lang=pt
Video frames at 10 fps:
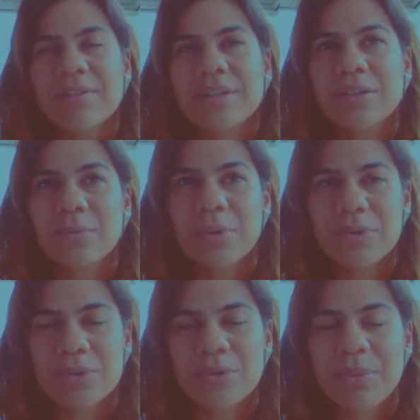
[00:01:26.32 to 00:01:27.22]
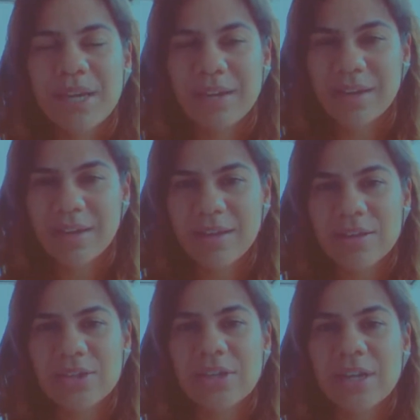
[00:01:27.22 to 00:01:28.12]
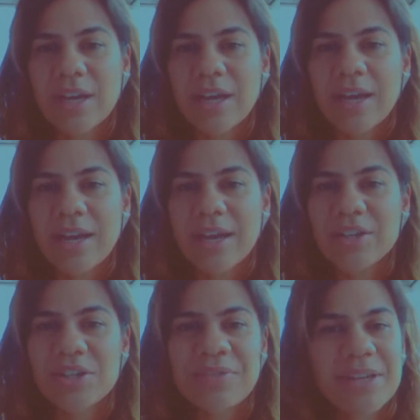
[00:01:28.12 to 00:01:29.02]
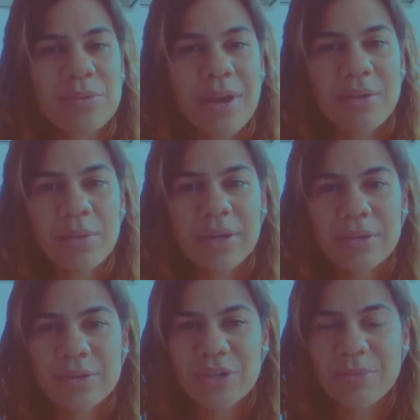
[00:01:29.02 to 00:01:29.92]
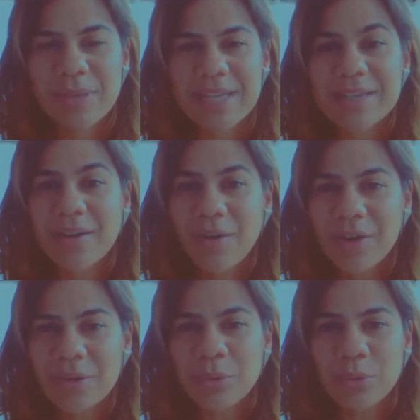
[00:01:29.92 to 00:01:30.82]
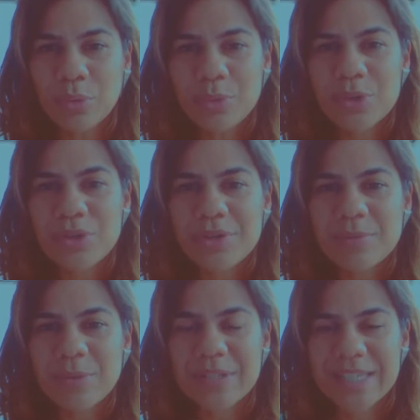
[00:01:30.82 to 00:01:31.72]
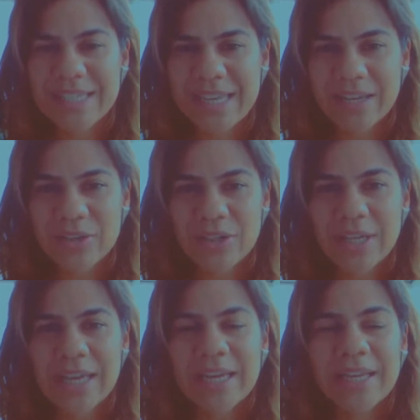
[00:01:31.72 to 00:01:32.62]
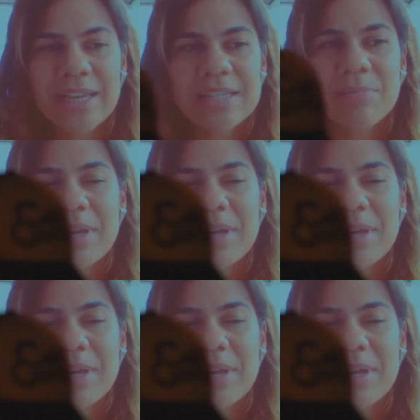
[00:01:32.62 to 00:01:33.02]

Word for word: falando um pouco sobre a Quitante. Ah, a gente faz quatro anos de empresa agora, em outubro de 2017. E nesse